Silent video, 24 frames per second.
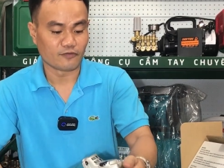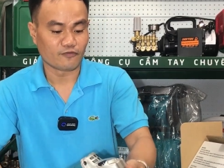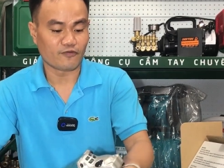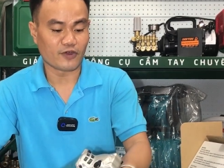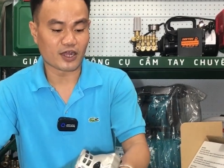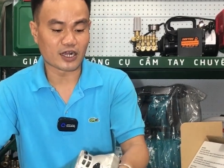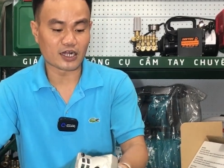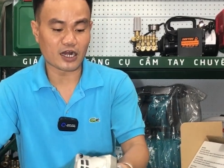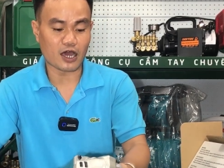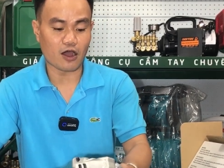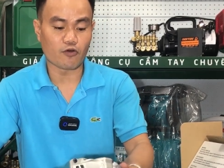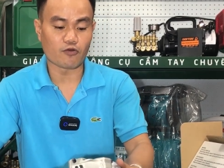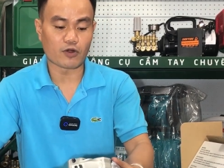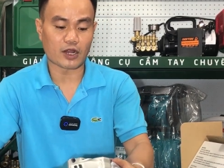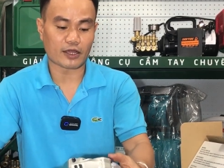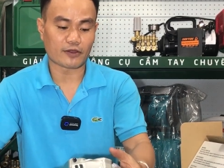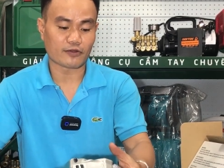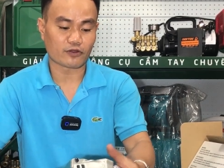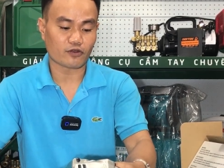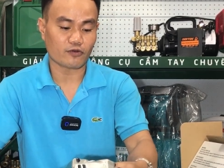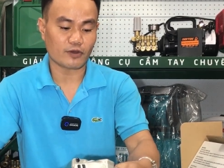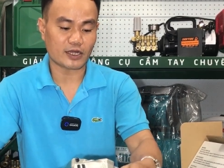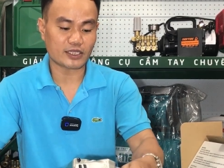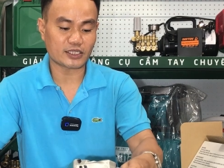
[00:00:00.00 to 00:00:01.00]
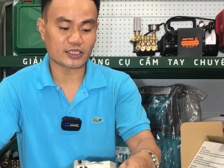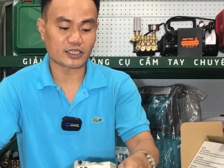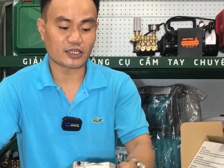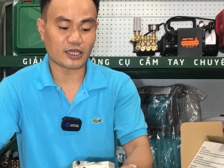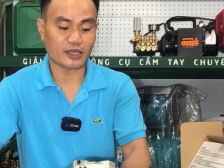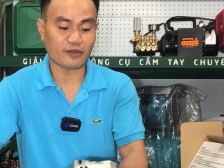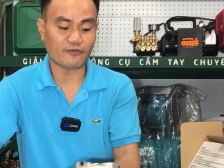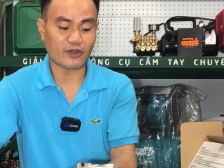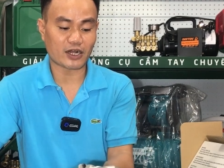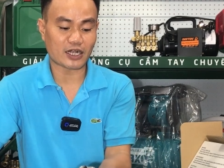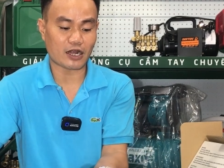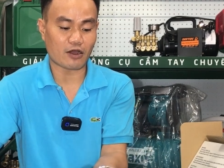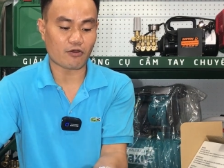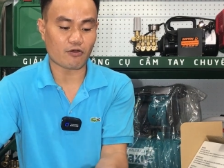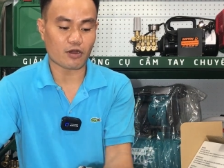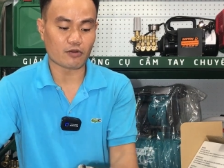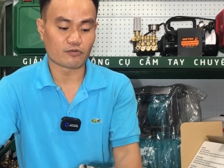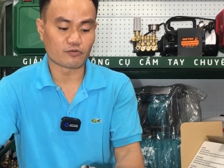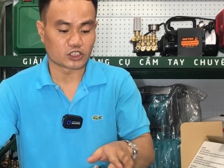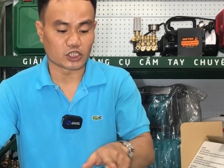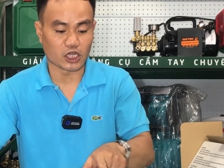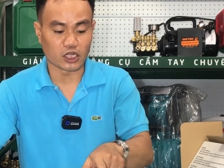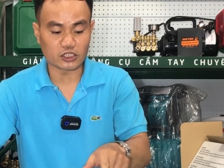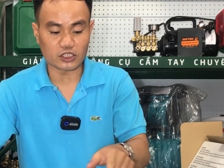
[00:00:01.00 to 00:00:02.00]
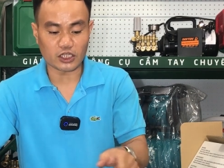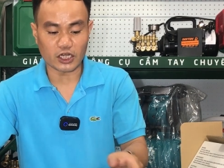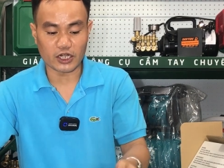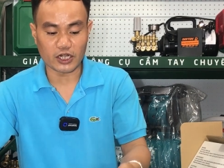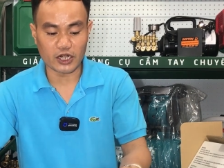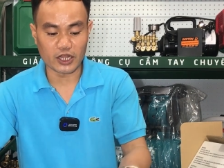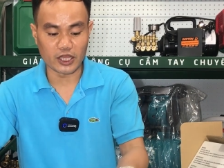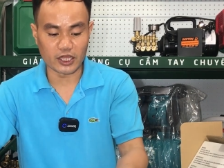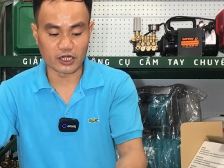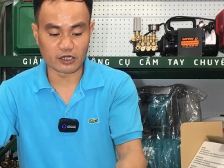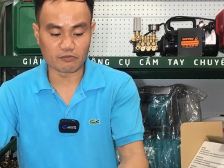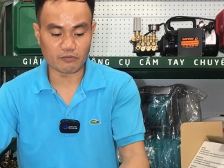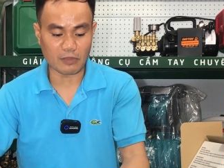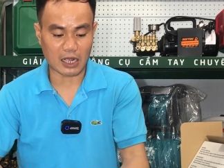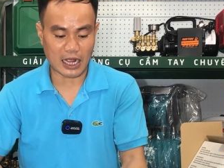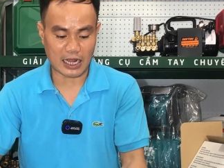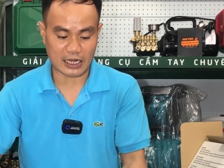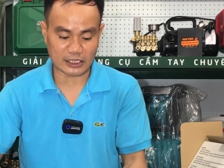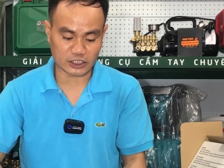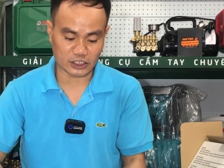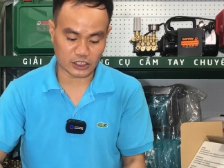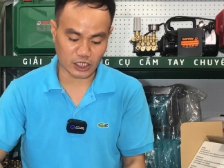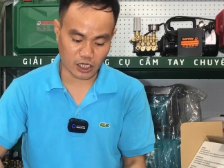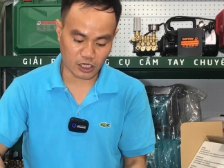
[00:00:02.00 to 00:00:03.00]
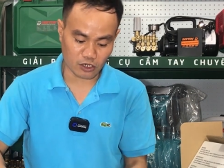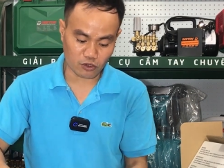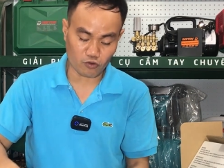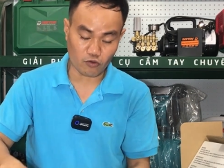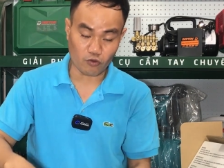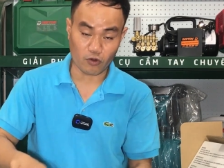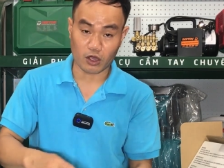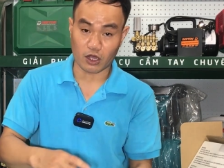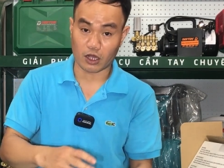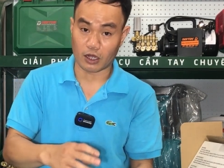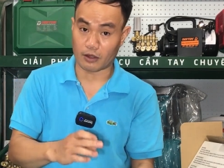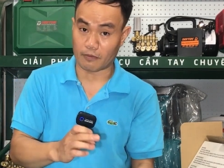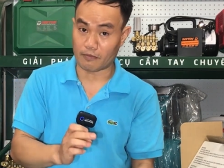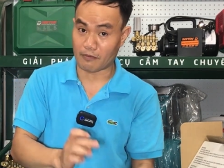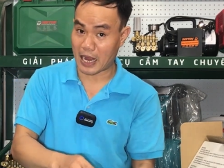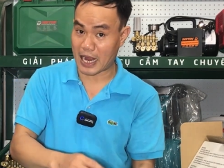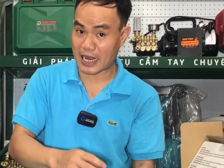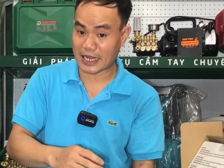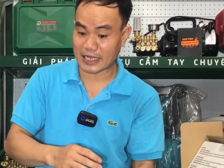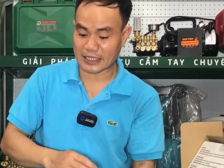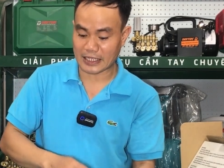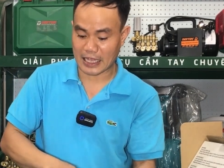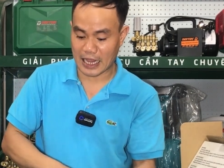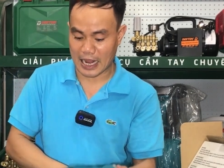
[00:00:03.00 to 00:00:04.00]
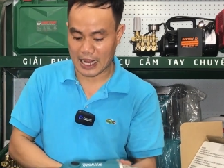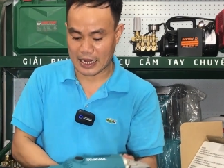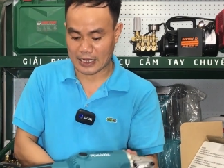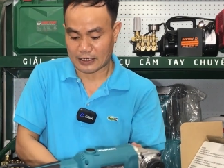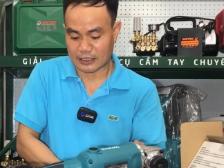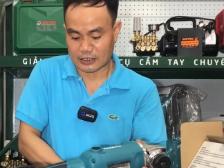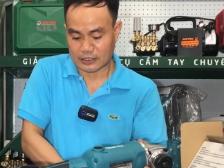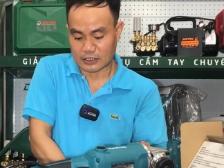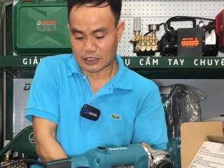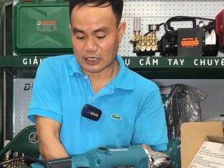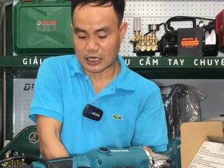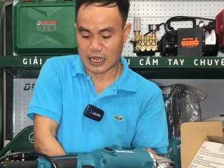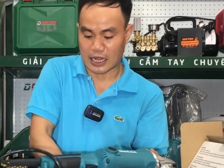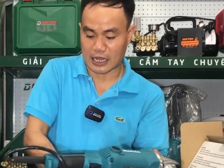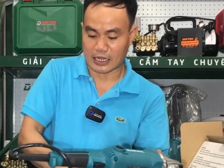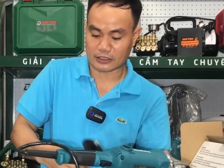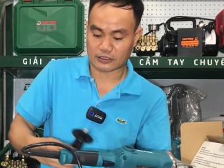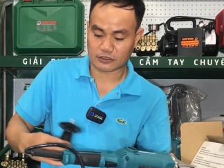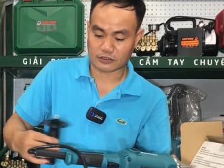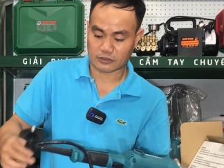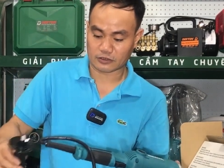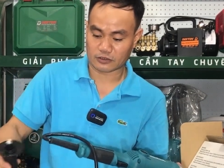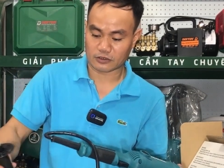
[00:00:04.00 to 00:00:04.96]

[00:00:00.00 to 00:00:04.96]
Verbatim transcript: phần đầu này các anh chị thấy phần đầu không sơn từng điền mà sơn của Makita là